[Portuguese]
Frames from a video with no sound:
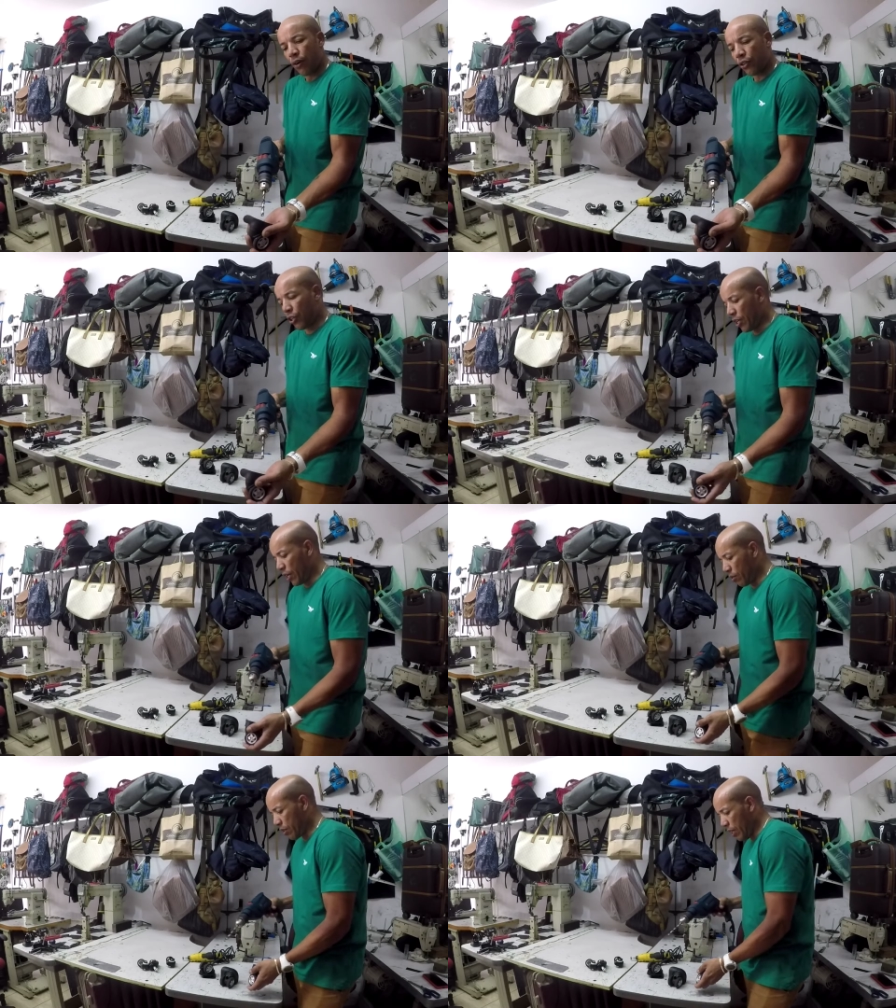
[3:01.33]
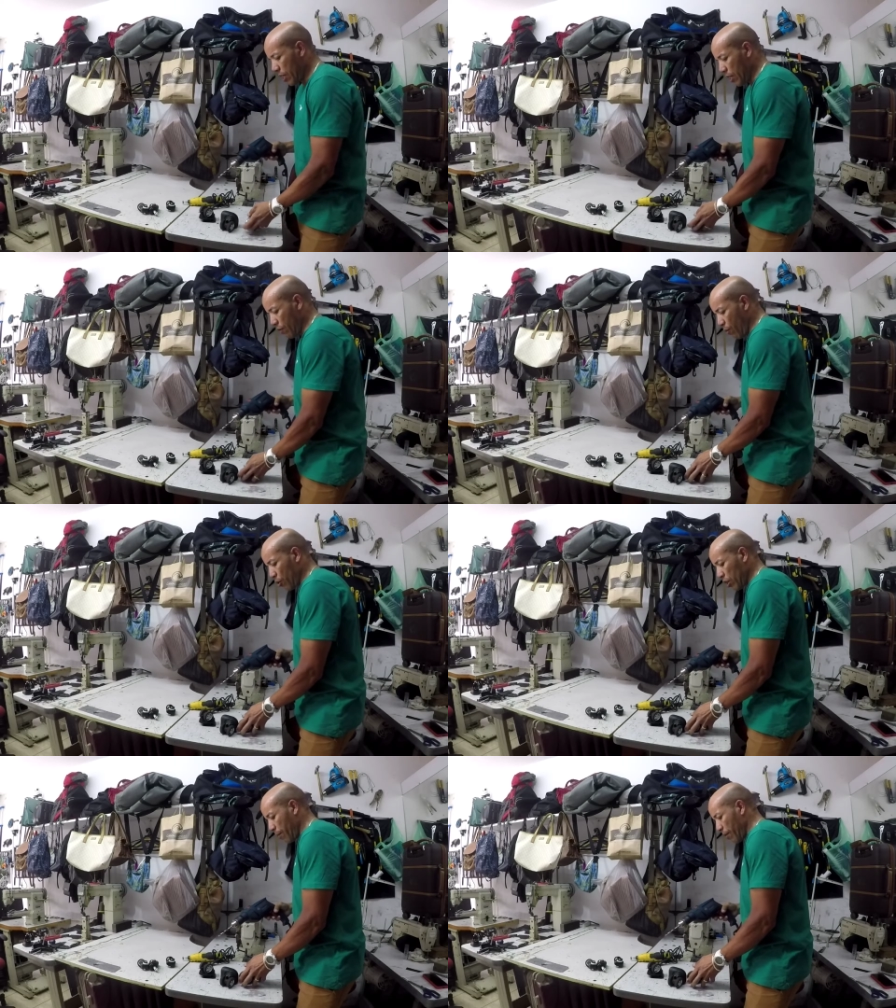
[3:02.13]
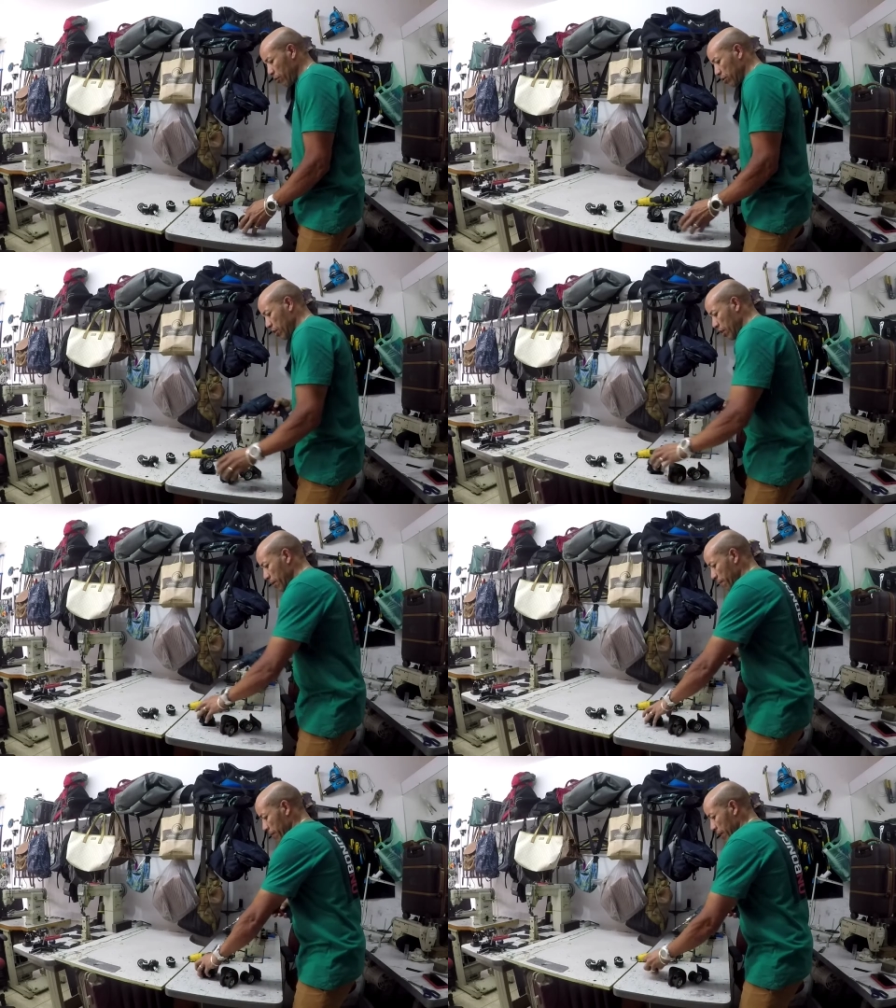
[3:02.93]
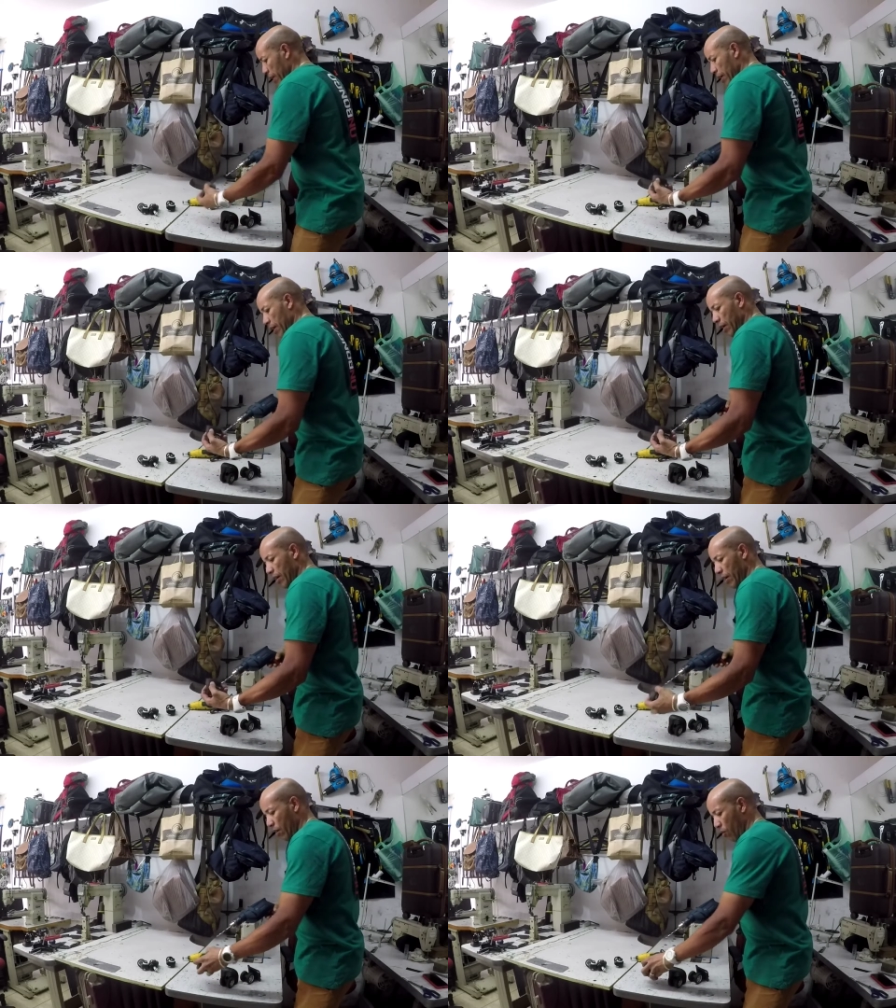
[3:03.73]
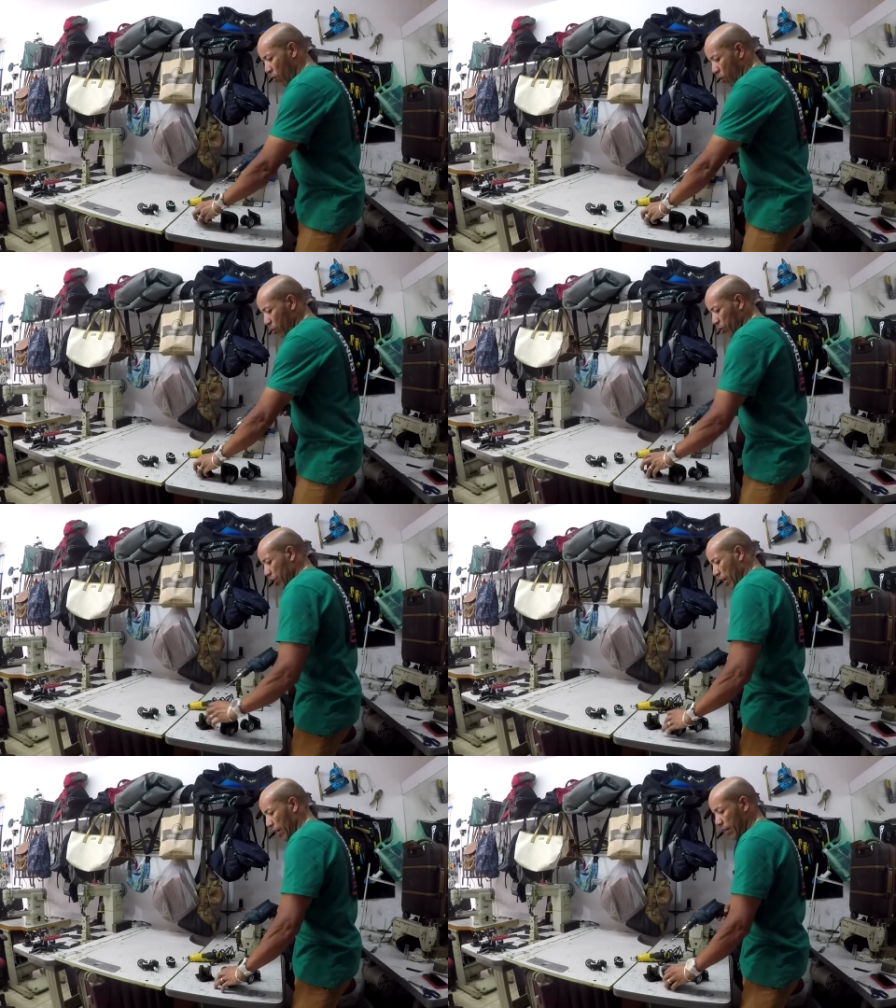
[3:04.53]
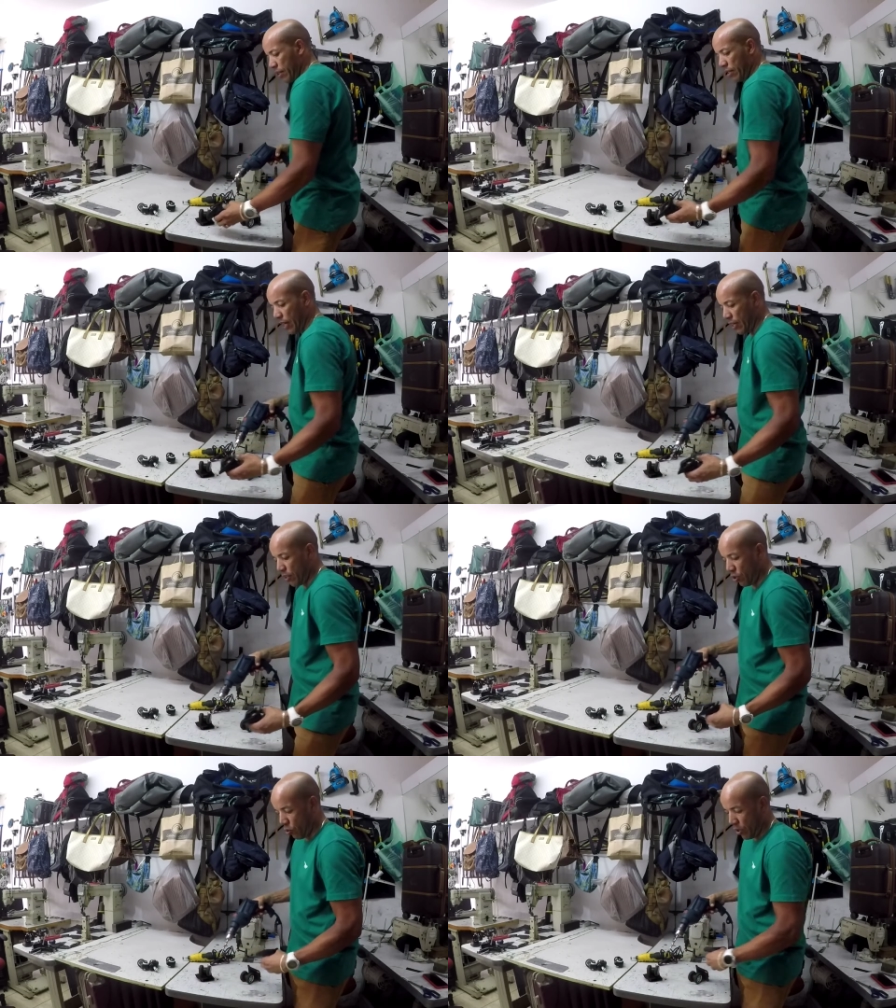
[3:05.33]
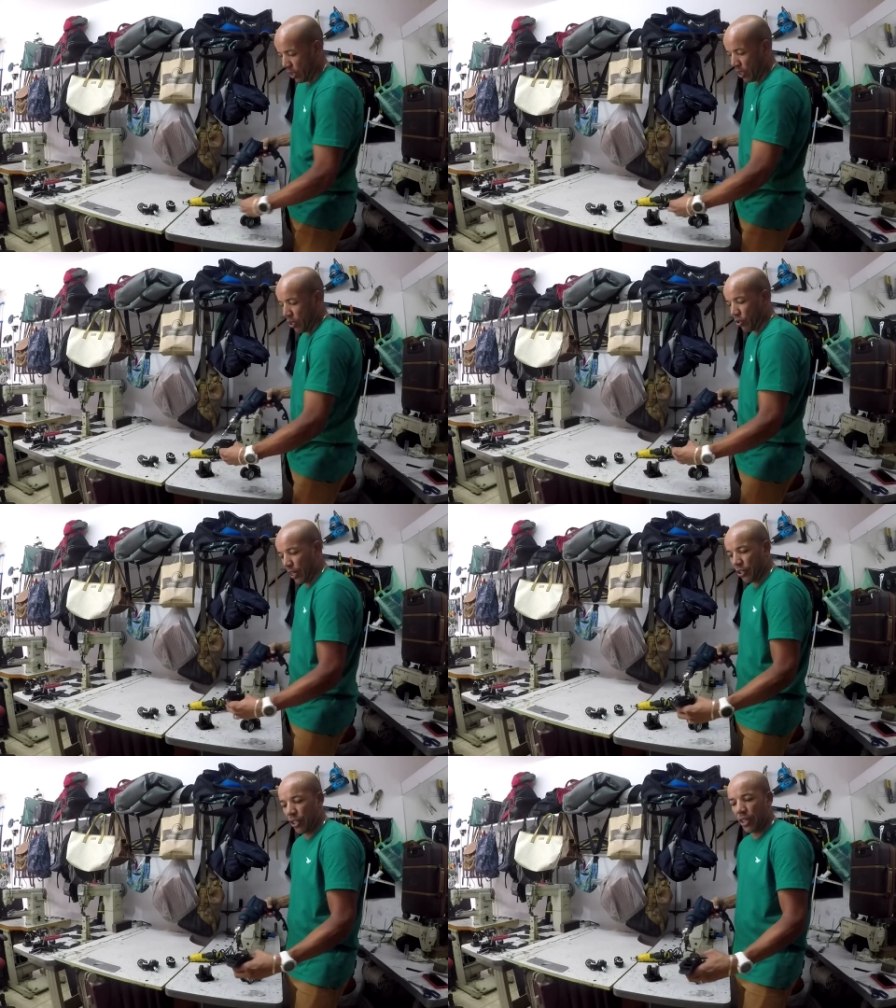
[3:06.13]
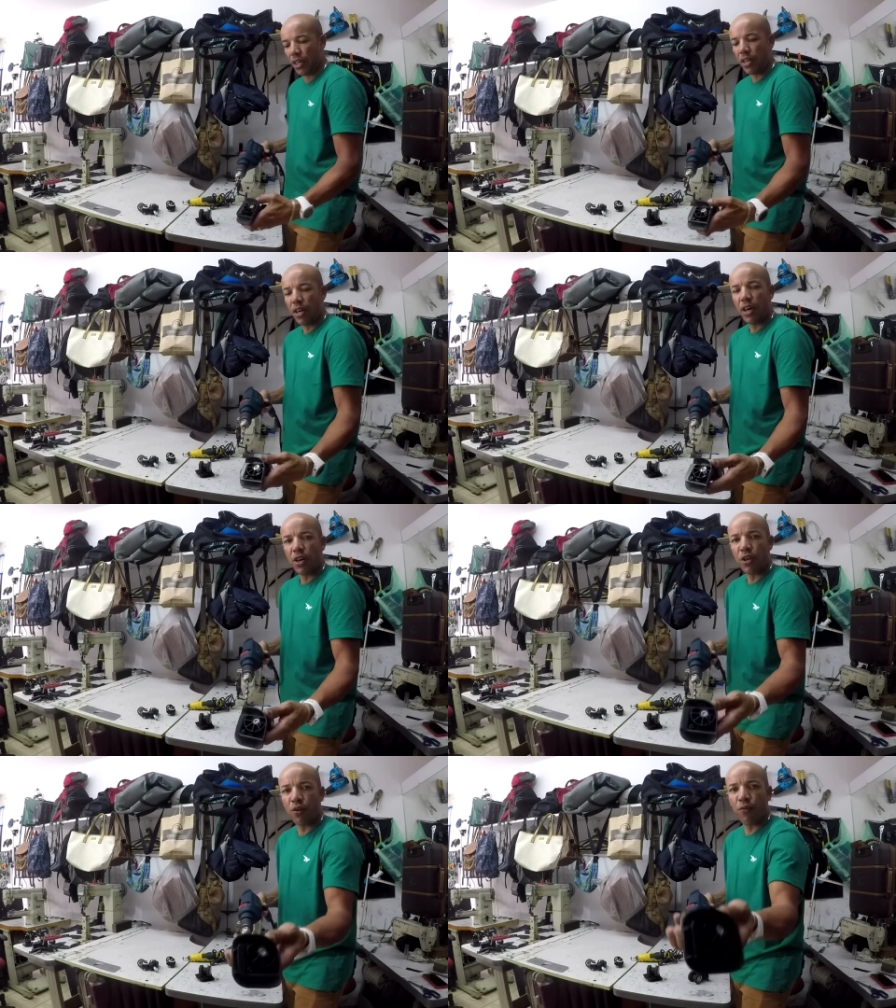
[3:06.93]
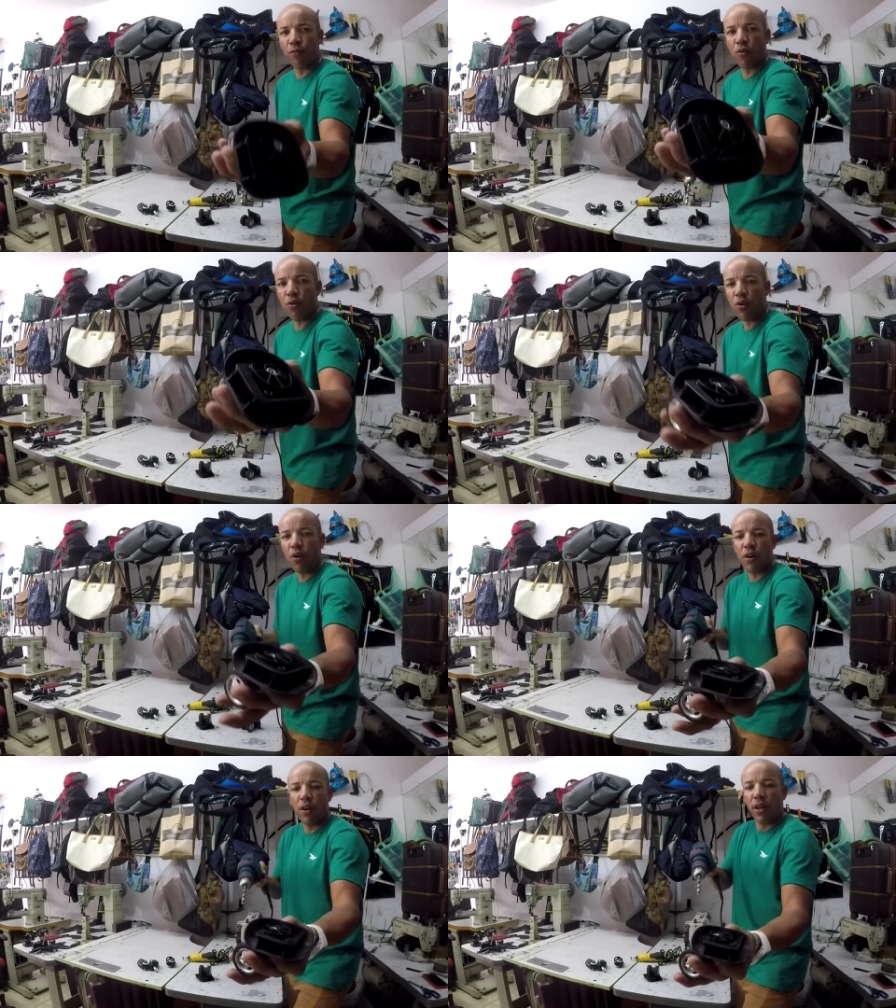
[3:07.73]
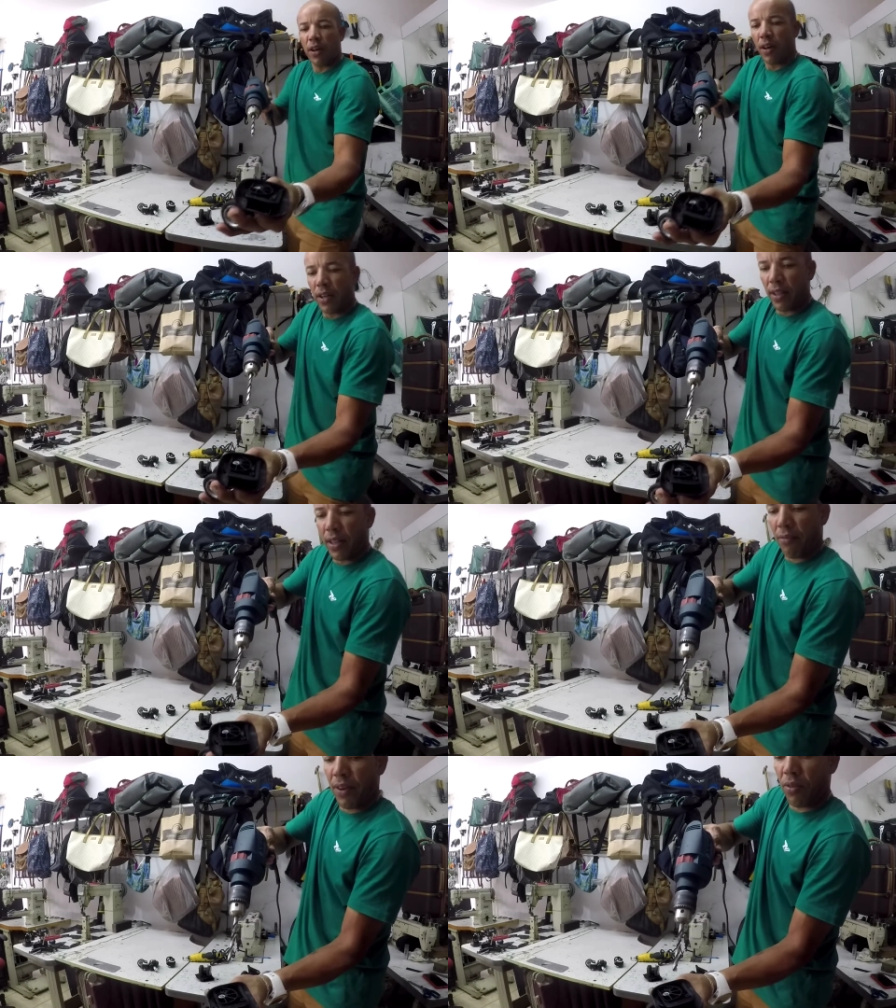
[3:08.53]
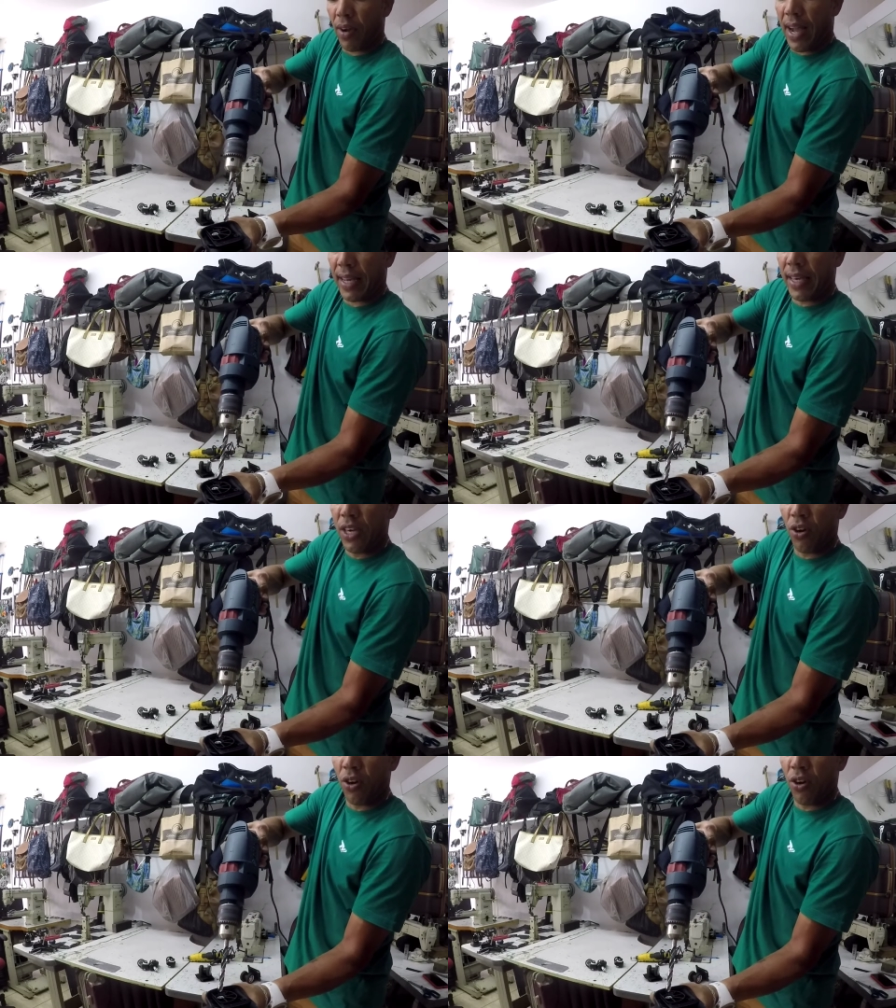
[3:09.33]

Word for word: tirando isso aqui. Vou mostrar para você como tirar. Esses, esses dois aqui eu já tirei e eu vou, tá vendo? Aqui,